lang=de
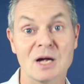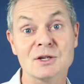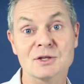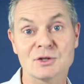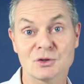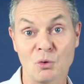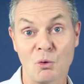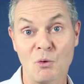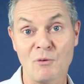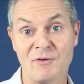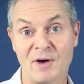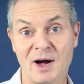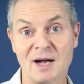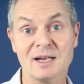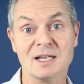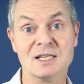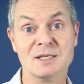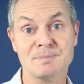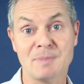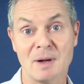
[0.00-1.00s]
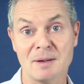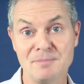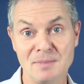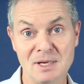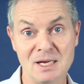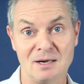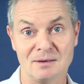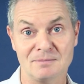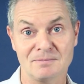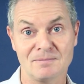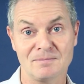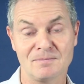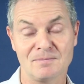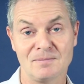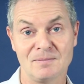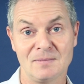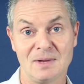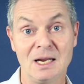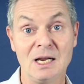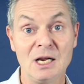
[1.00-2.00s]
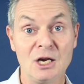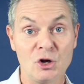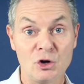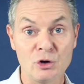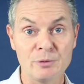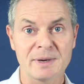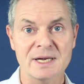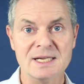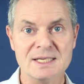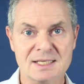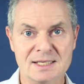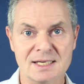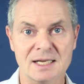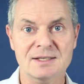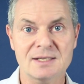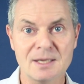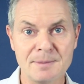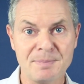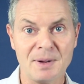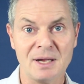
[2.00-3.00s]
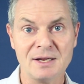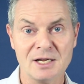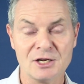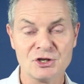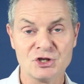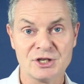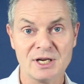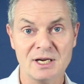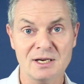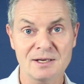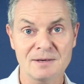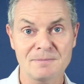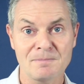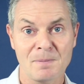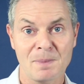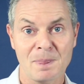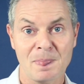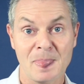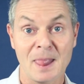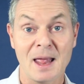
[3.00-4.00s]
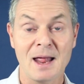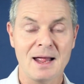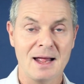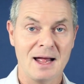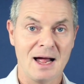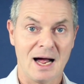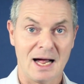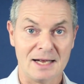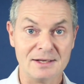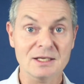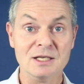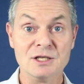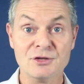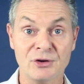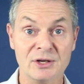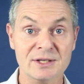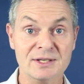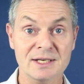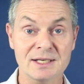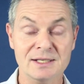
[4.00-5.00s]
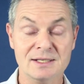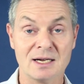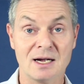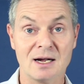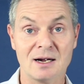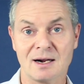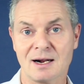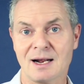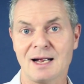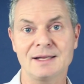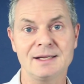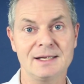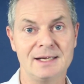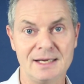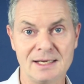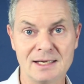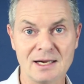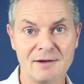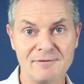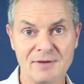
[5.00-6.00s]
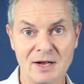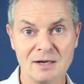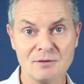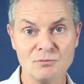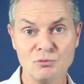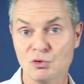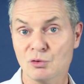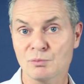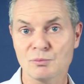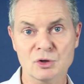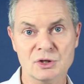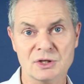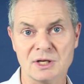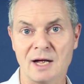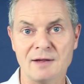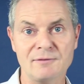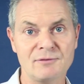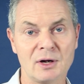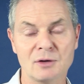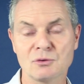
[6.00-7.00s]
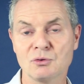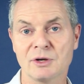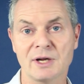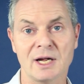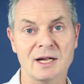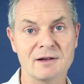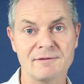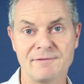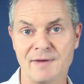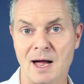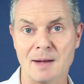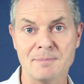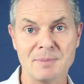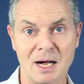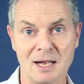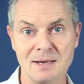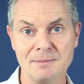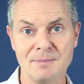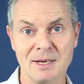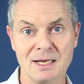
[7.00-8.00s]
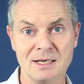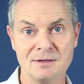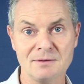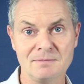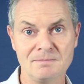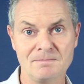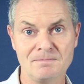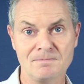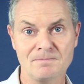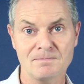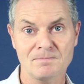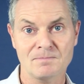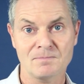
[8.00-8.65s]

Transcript: So war das bei mir. Übrigens der Tipp an der Stelle, Handelsvertreter kann jeder werden, du musst einfach nur dein Gewerbe anmelden.